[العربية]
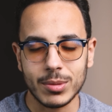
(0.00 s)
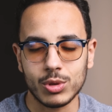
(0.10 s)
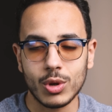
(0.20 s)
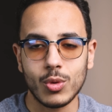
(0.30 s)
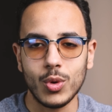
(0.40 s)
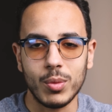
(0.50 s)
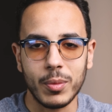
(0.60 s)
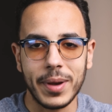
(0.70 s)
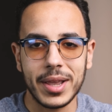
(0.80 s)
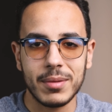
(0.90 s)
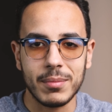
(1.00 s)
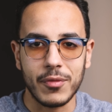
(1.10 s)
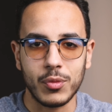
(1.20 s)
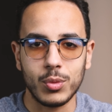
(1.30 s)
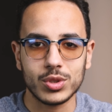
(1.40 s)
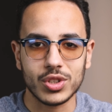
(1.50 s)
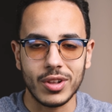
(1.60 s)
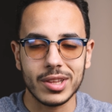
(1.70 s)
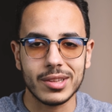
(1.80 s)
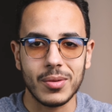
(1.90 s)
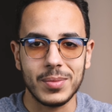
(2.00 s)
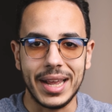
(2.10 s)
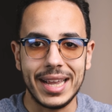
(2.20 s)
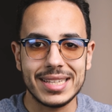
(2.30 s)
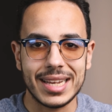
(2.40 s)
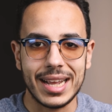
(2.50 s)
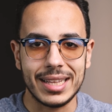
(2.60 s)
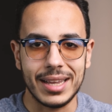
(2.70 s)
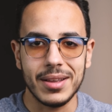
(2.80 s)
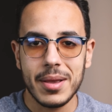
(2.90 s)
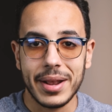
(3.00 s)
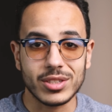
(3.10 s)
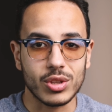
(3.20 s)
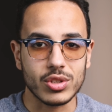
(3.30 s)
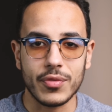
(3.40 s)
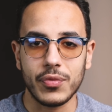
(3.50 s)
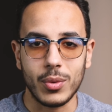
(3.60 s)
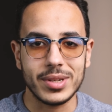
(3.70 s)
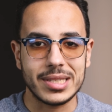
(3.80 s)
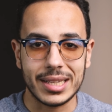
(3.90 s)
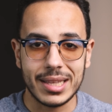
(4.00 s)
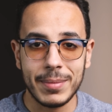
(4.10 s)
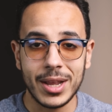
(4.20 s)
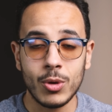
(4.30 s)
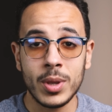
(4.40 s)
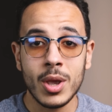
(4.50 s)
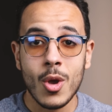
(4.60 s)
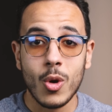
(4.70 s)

زي ما قلت لكم الموبايل ما فيهوش غلطه من حيث الاداء حيث التصفح والاستخدام اليومي